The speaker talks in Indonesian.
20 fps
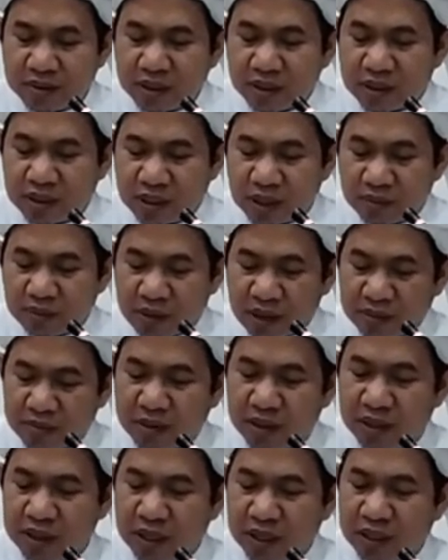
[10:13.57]
setiap
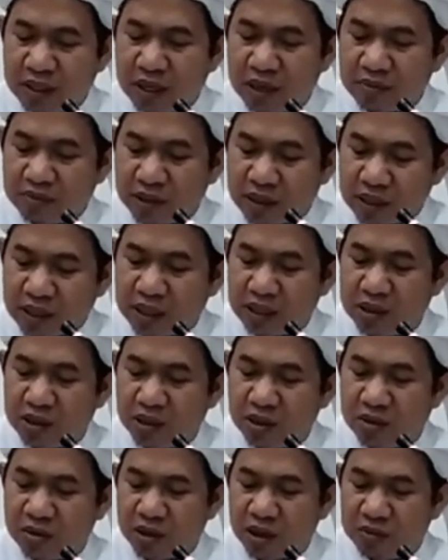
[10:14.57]
amal yang diamalkan
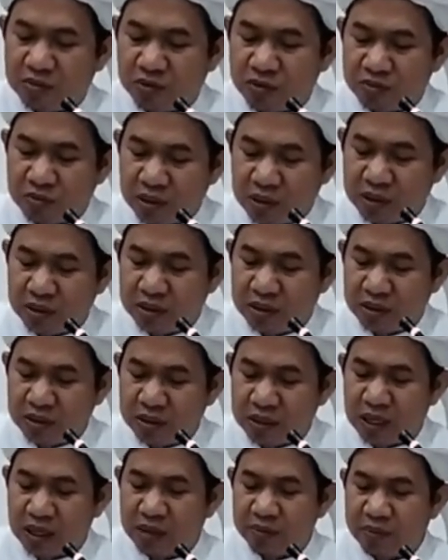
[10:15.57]
oleh orang mukmin
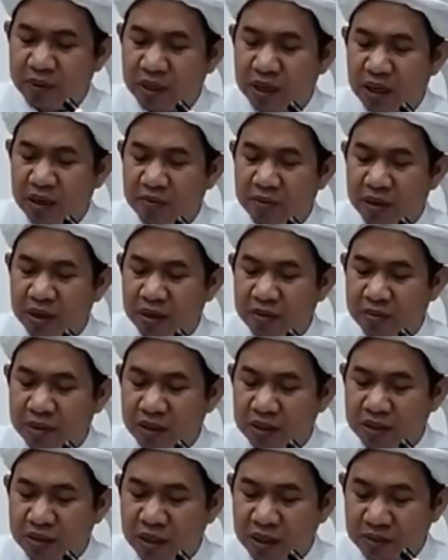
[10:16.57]
daripada
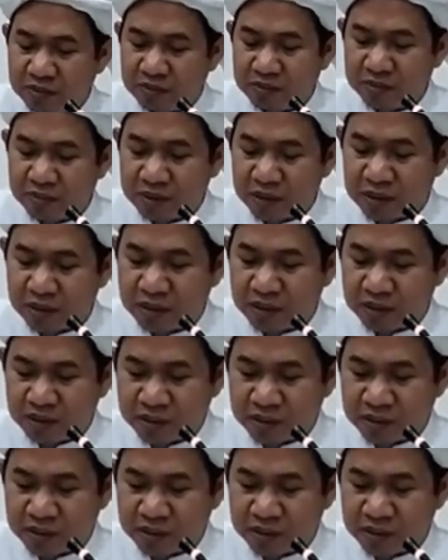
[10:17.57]
amal-amal Islam hmm.